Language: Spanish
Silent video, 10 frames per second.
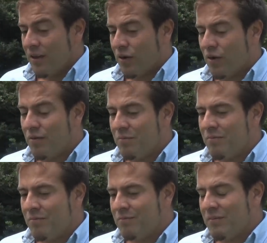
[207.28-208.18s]

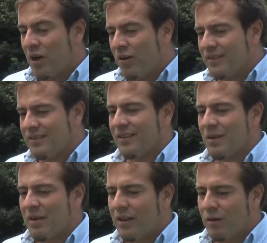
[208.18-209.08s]
con mejores
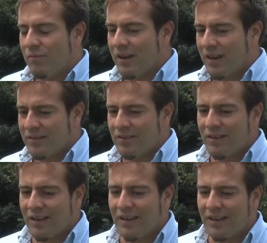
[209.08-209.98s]
sistemas de comunicación
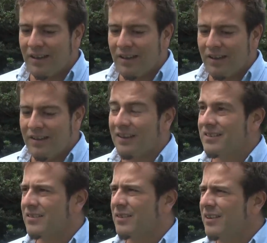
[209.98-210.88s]
que, y de
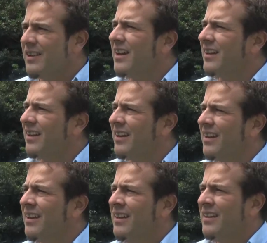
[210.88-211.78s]
accesibilidad
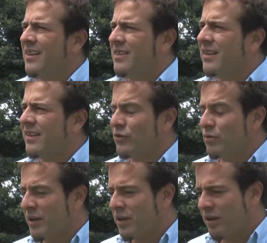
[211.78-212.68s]
que delta
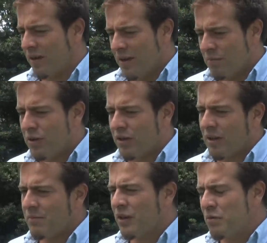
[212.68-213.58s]
superior, pero
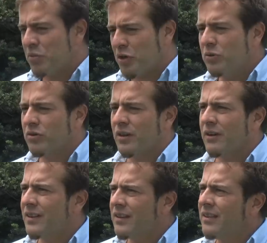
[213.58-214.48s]
también con productores
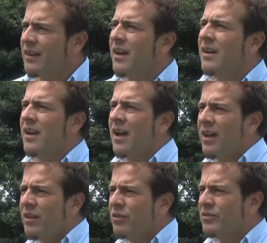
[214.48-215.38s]
bastante
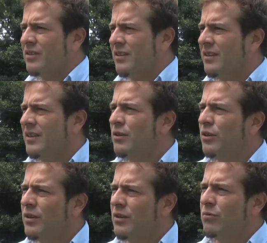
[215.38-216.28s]
aislados y,
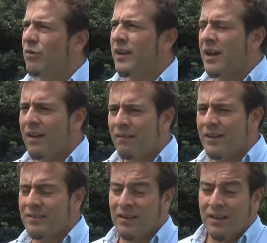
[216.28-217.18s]
y
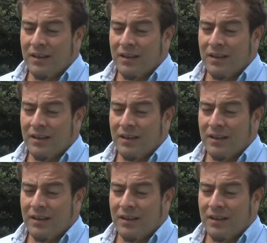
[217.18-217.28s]
vulnerables.